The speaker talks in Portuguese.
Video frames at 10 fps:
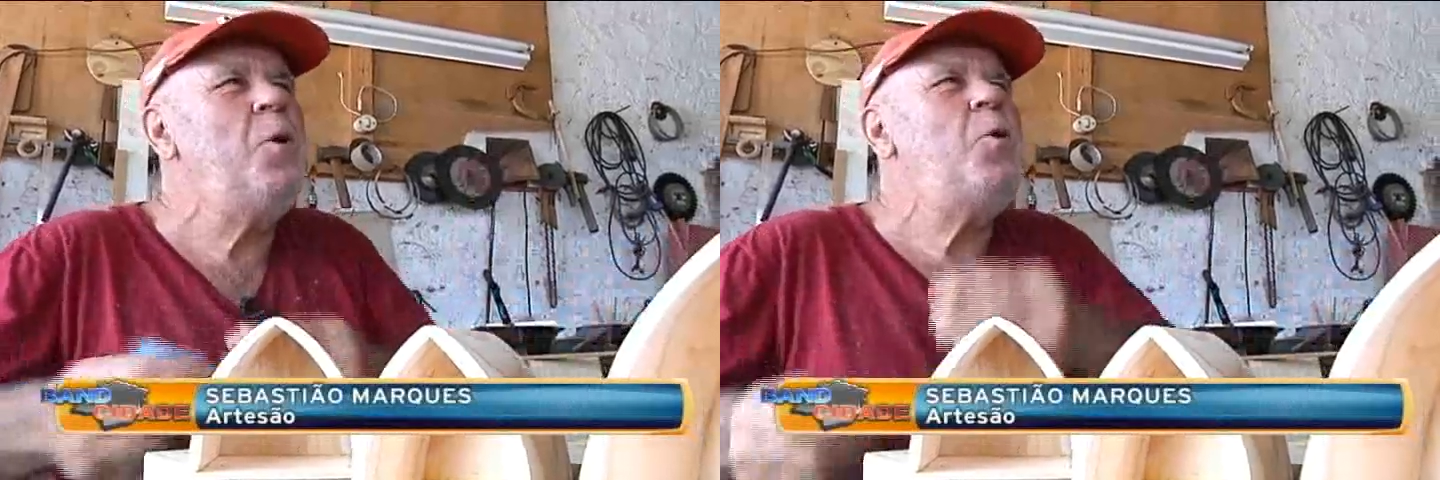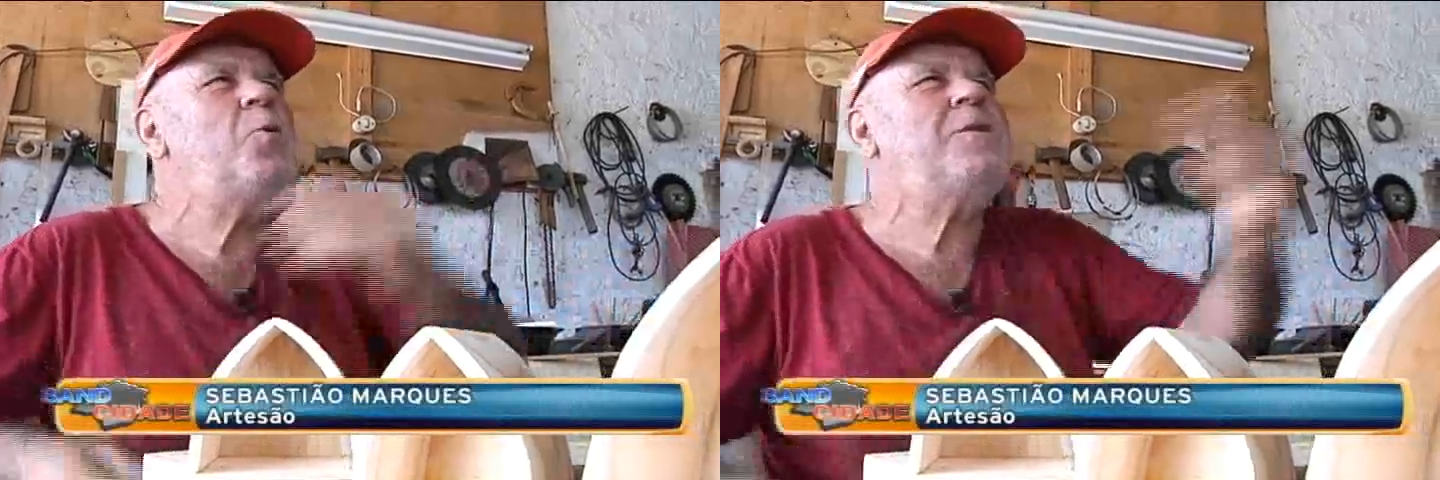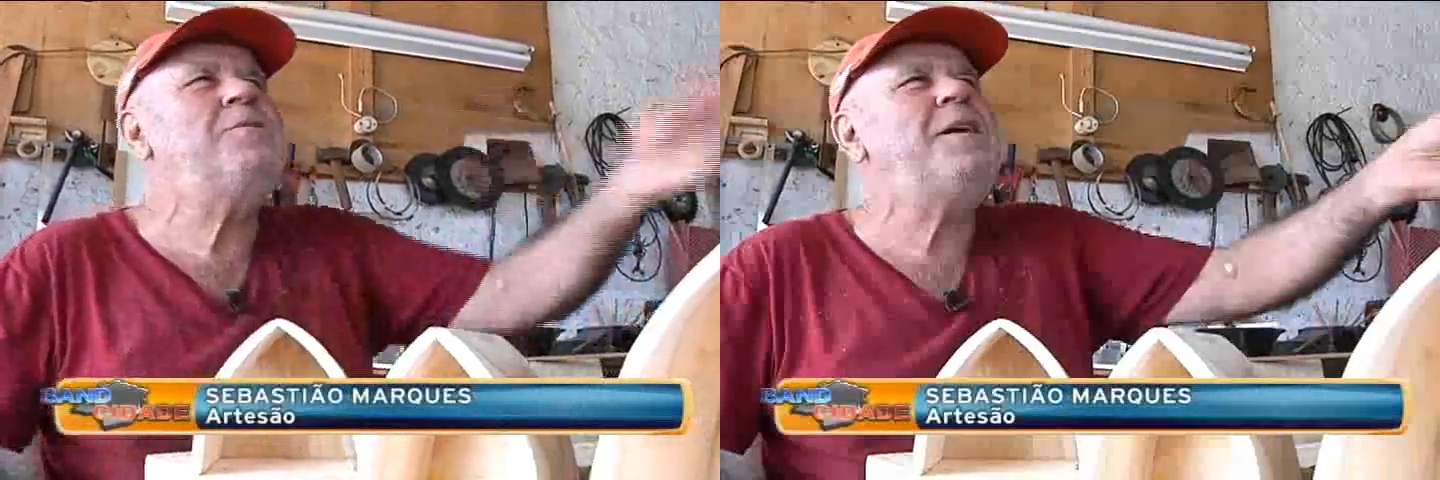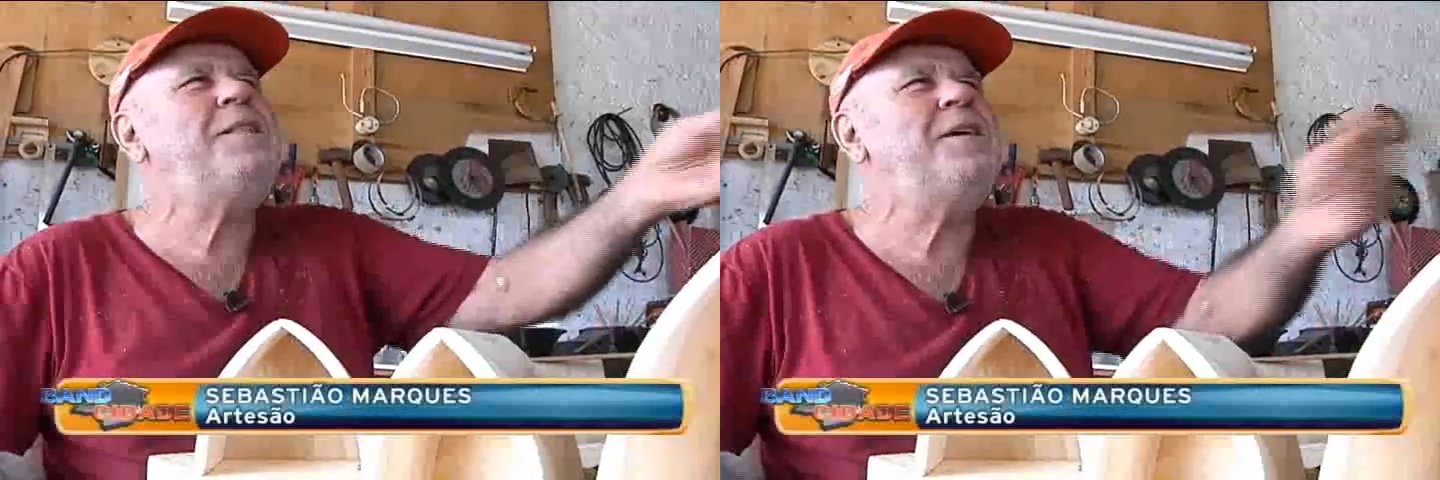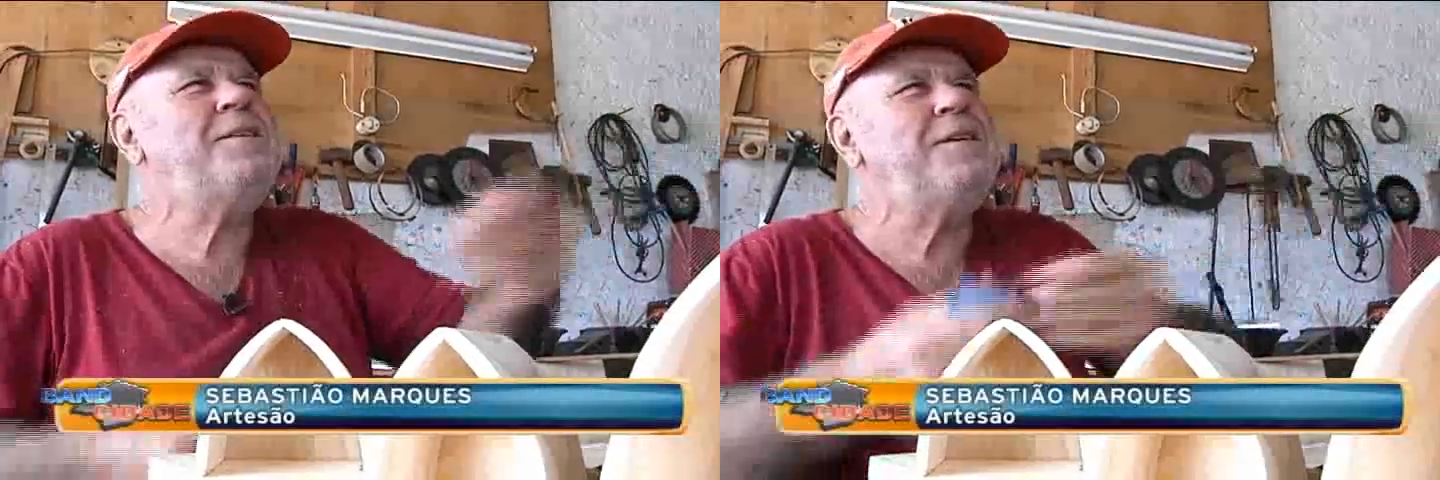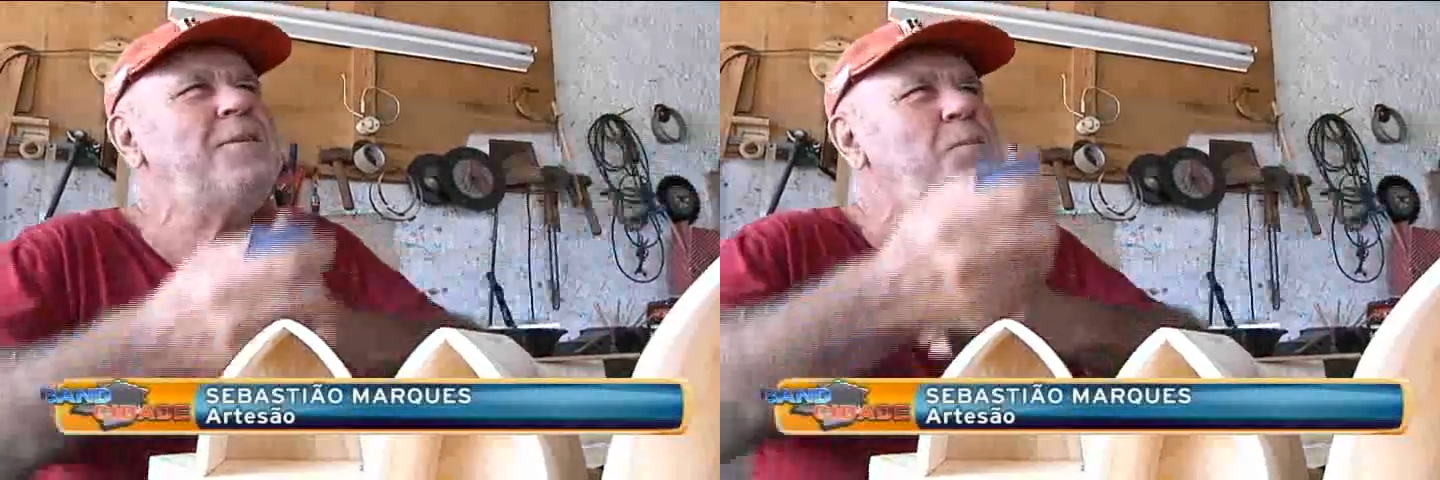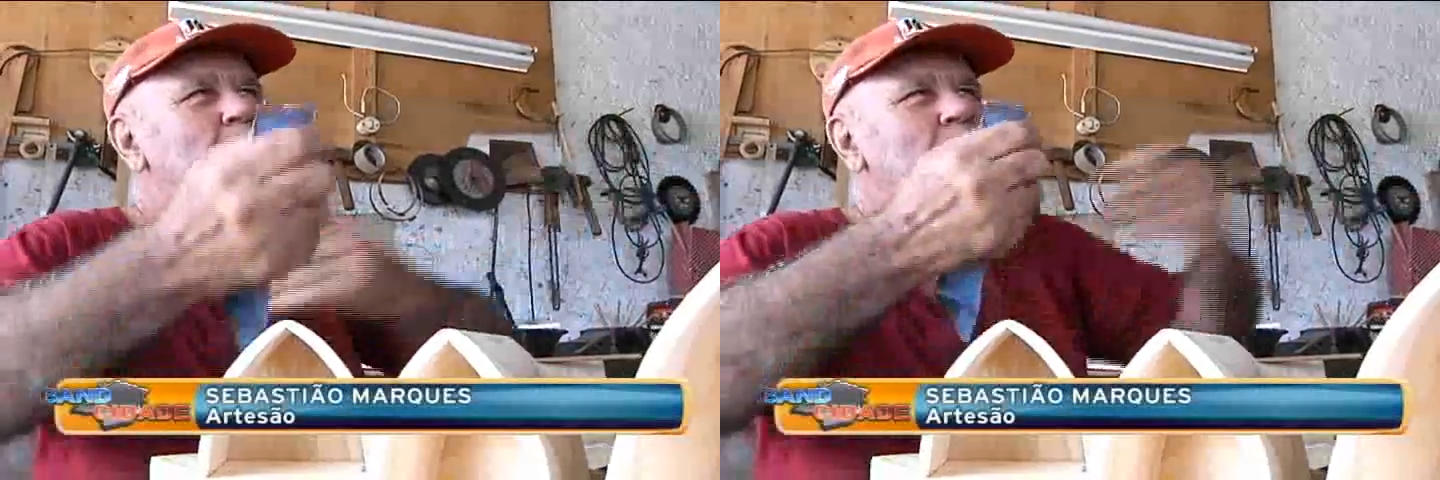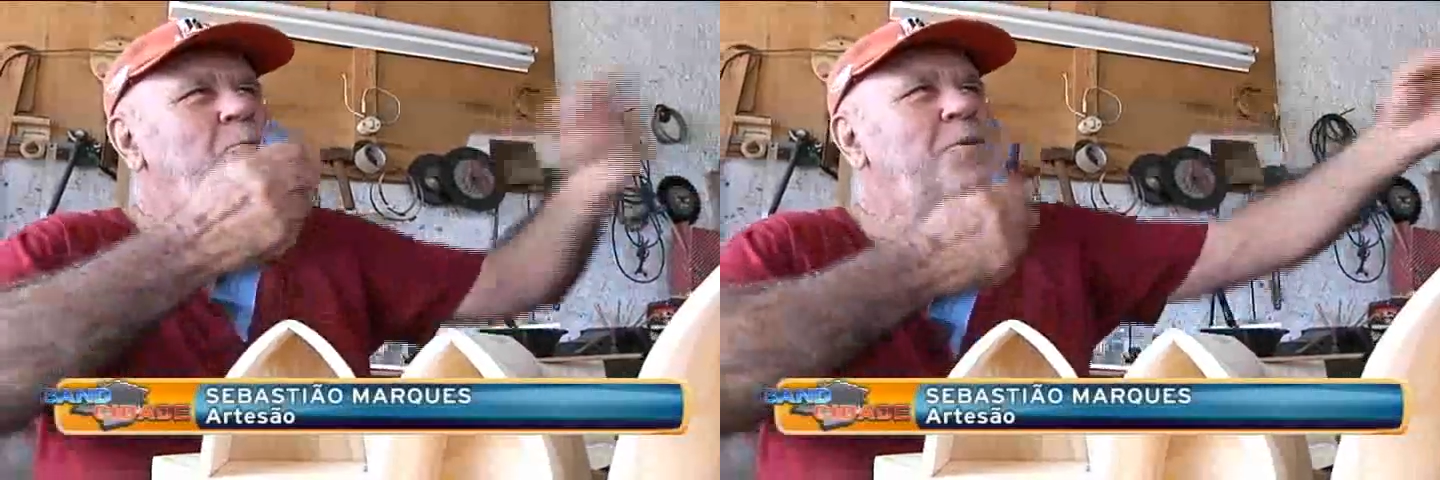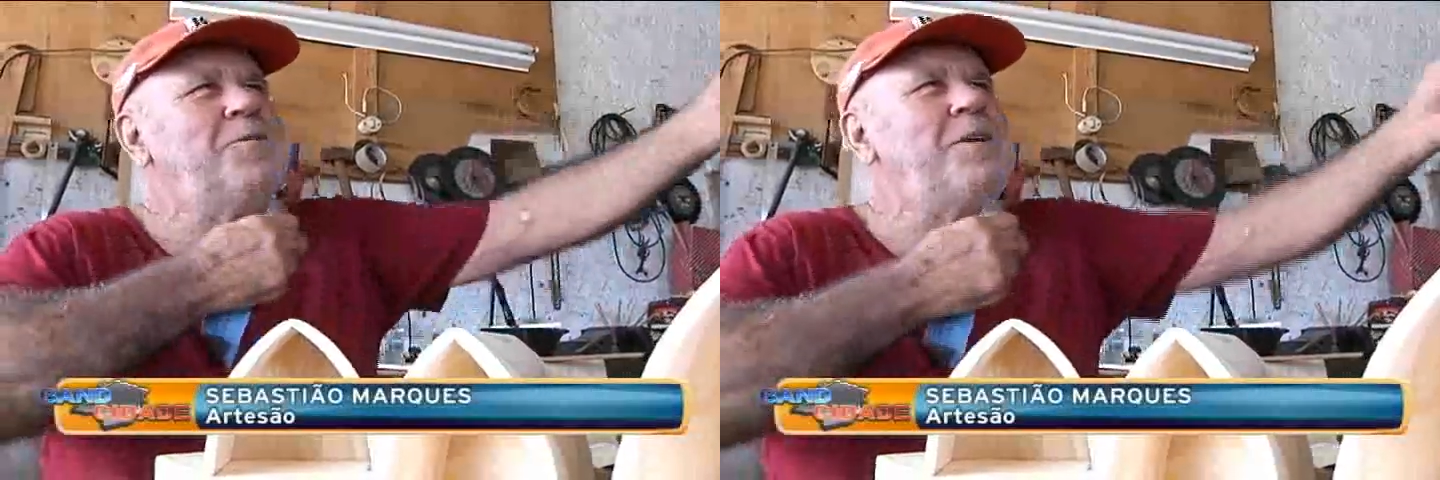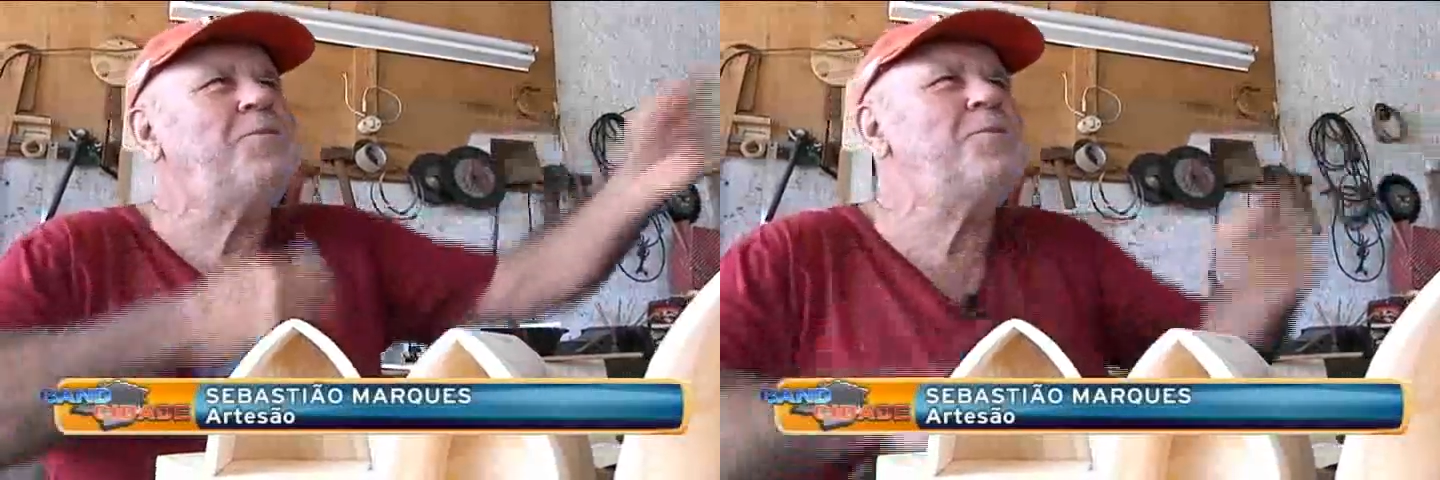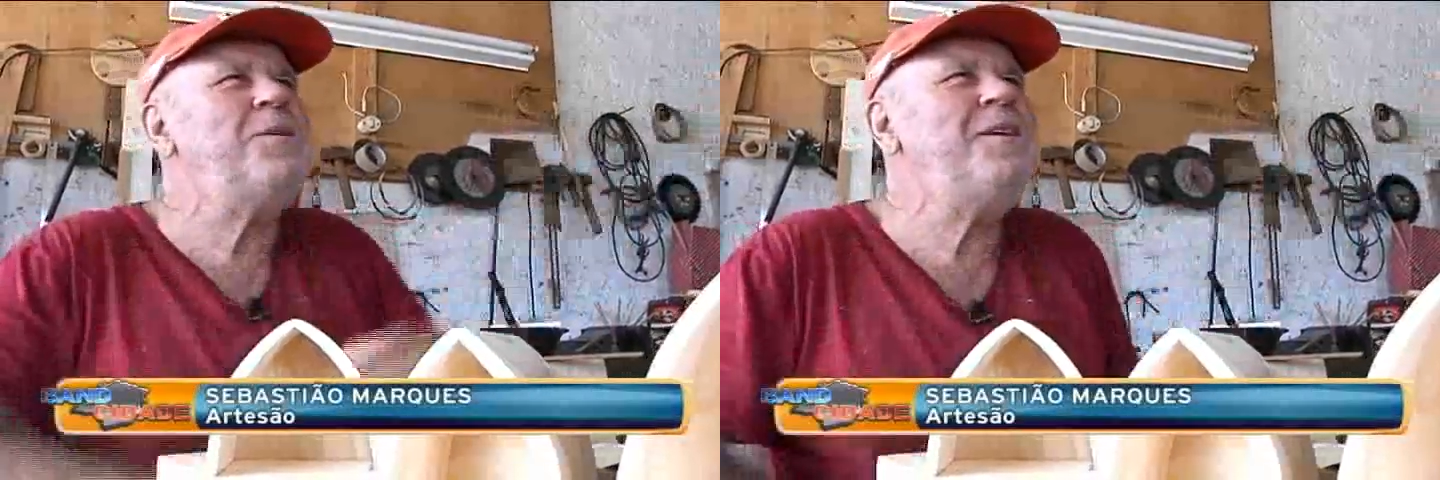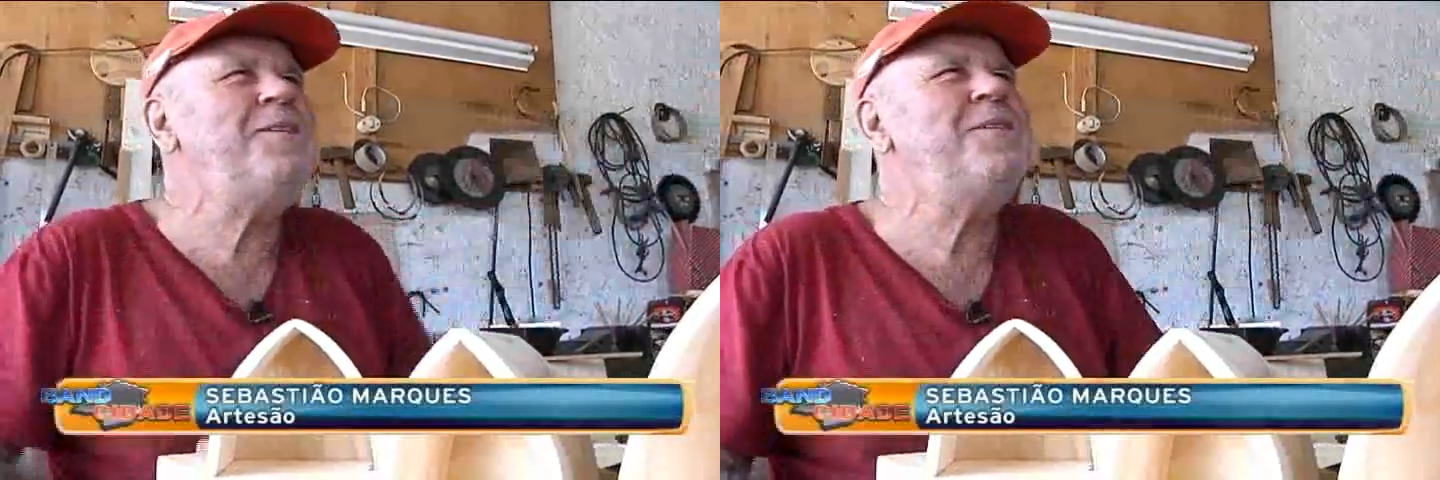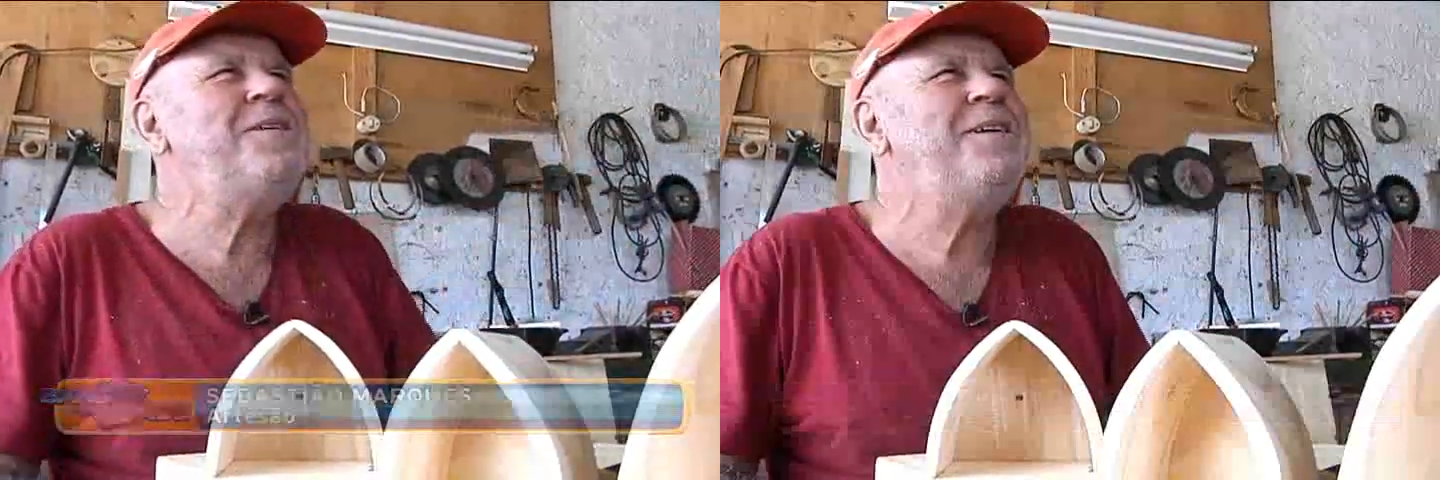o que vai descendo, puxa o que vai subindo.